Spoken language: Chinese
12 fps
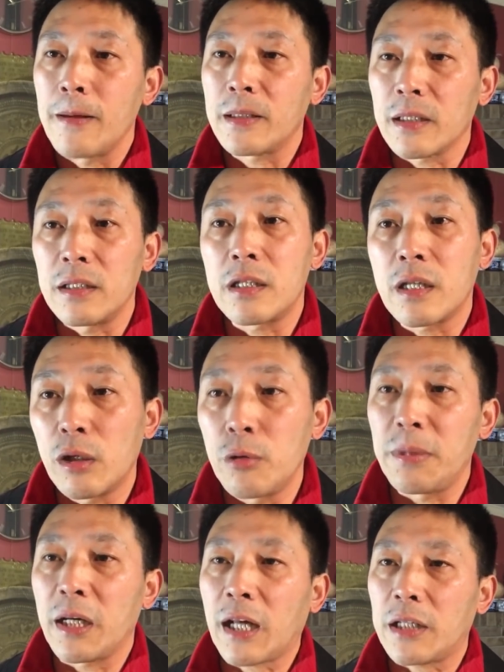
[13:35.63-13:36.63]
这个人是哥
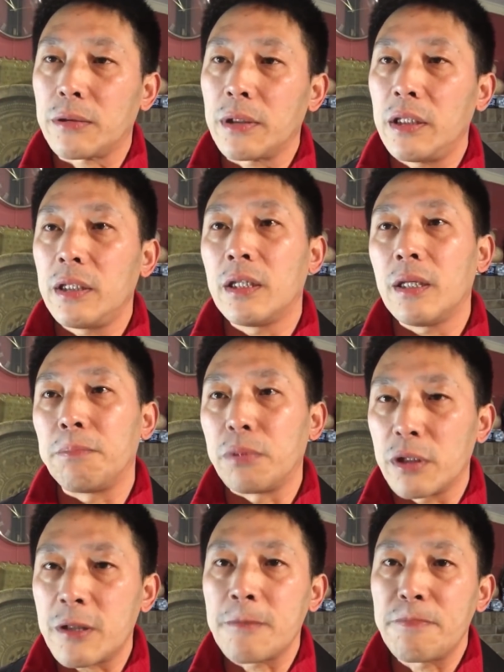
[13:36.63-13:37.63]
伦比亚大学的一个
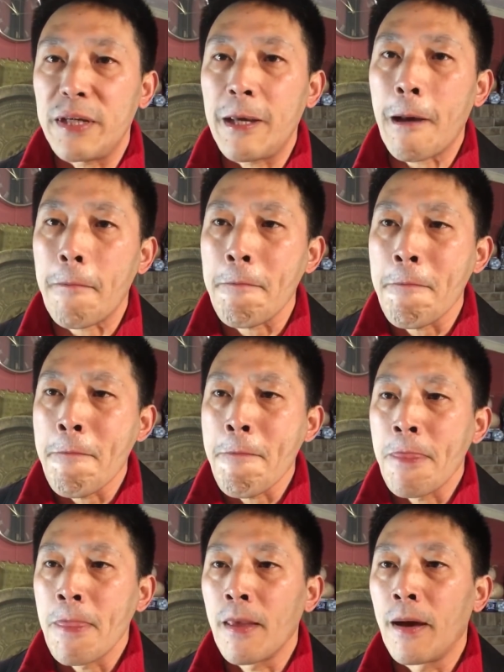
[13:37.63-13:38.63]
博士毕业，
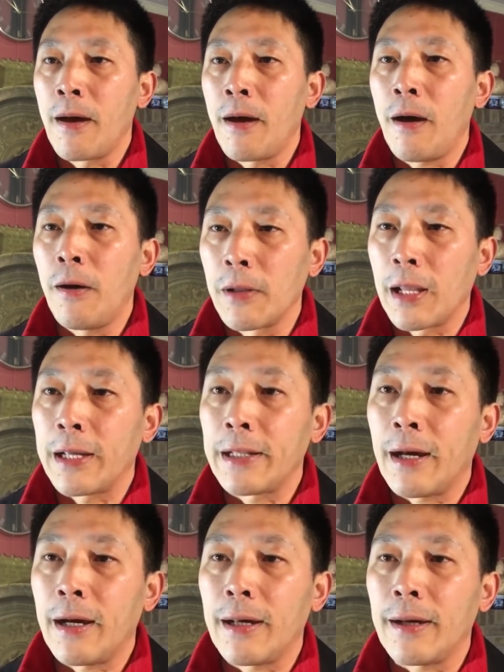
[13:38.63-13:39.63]
嗯，后来
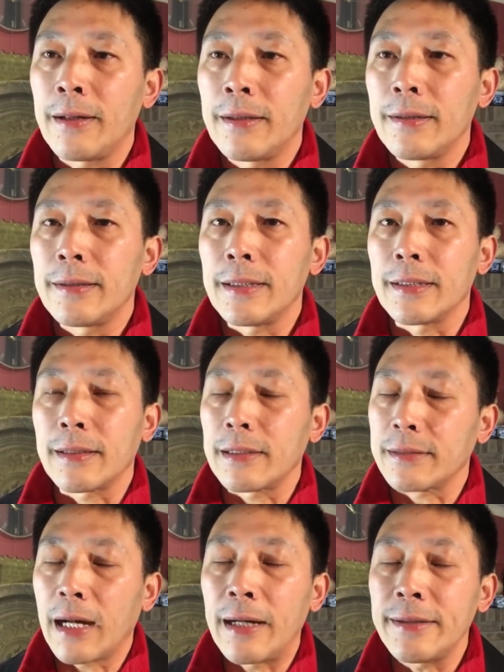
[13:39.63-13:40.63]
呢，呃，那
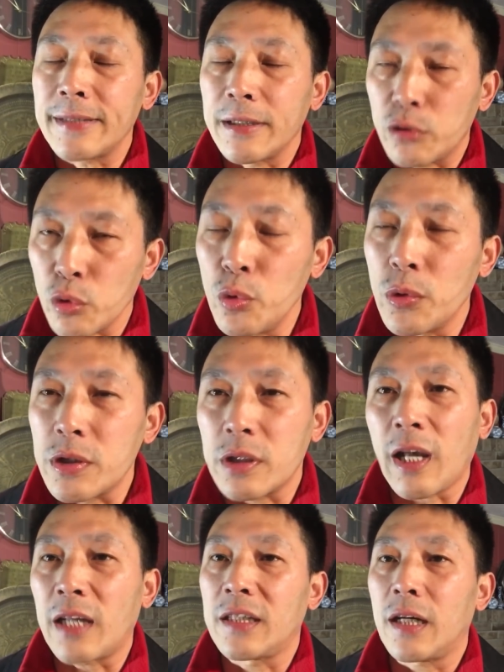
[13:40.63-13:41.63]
当然在中国是
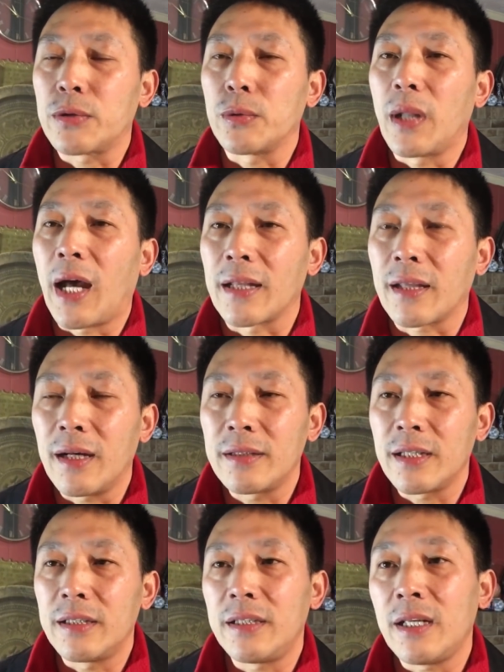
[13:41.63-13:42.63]
大家族了。他
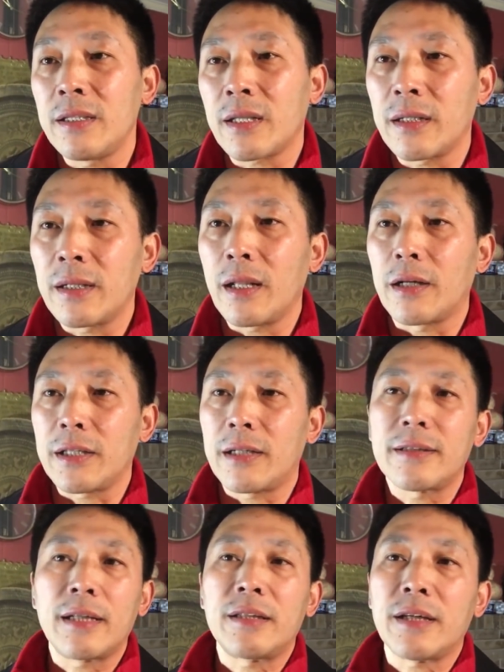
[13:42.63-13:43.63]
在天，他的老家
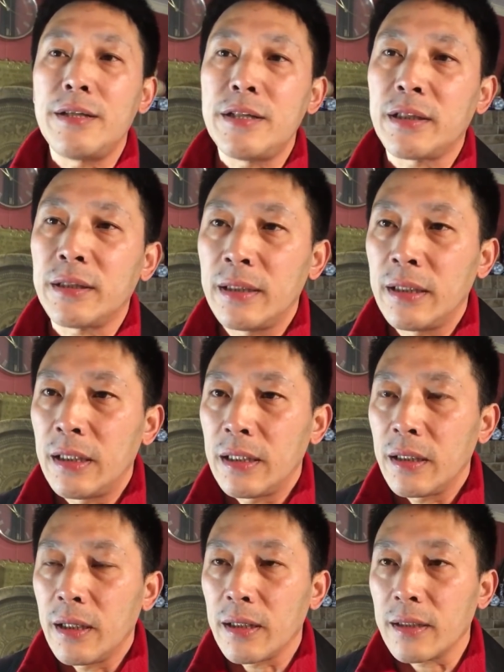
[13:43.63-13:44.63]
是在天津，
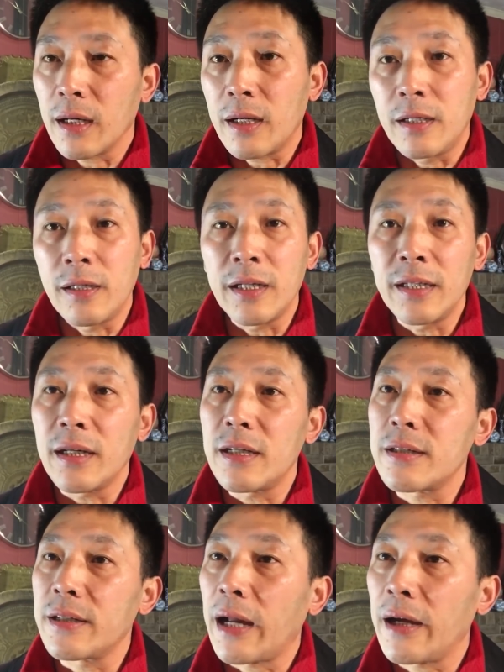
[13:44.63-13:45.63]
啊，他哥应该
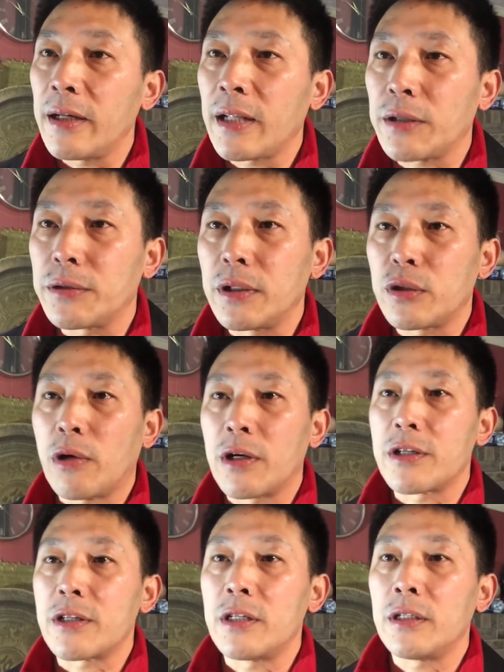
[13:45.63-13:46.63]
是南开大学的
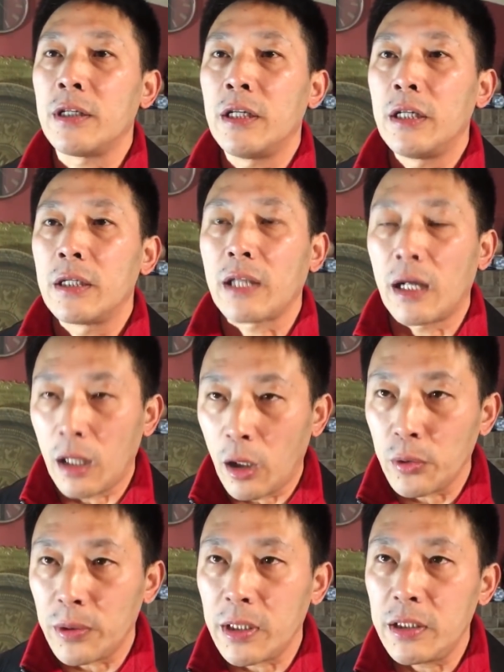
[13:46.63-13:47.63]
创始人，当了
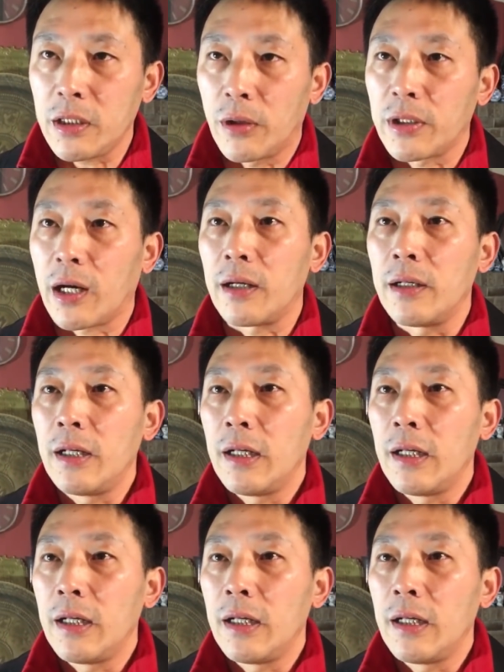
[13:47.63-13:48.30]
好多年校长。